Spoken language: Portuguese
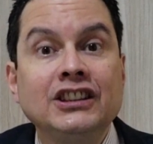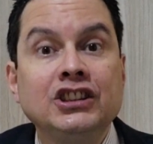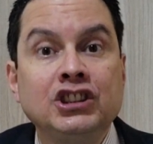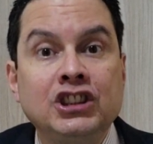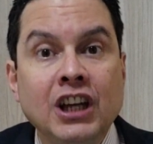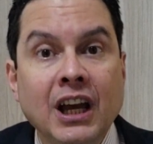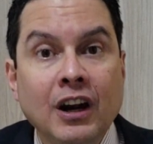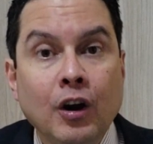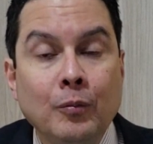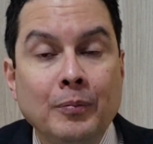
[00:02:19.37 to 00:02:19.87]

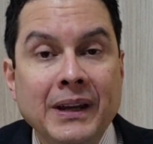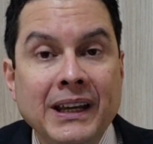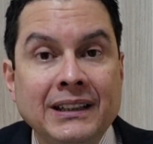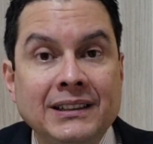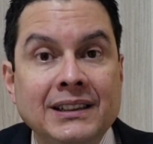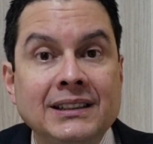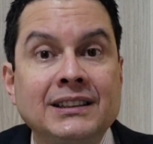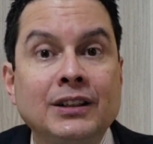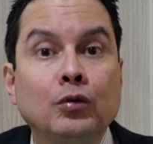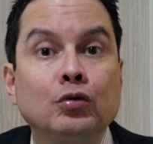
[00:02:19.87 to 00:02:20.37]

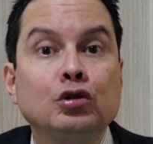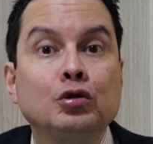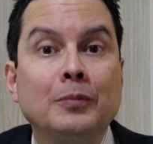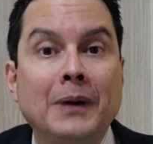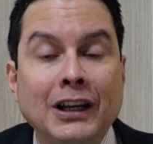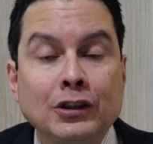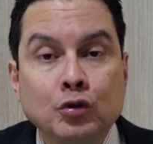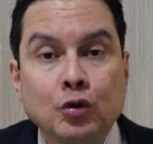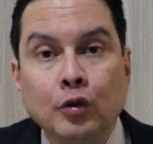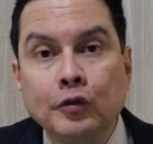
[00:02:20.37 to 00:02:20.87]
geralmente são os
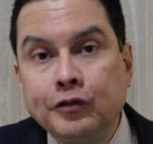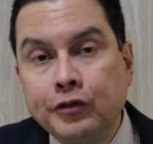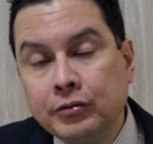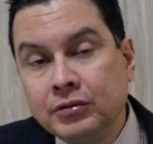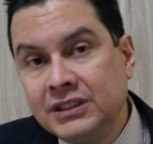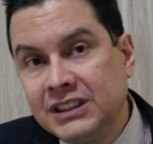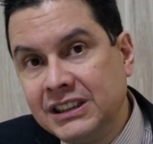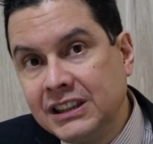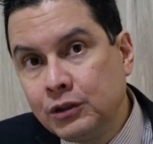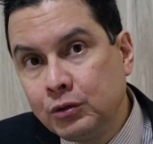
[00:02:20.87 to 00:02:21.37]
mais
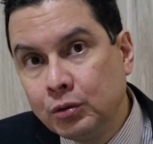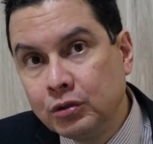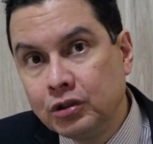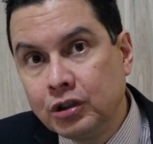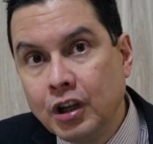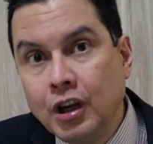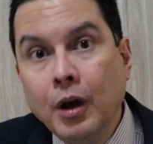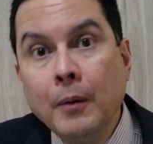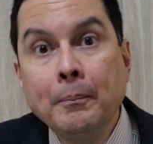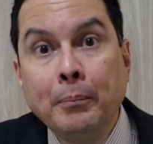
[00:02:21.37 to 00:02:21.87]
confundidos.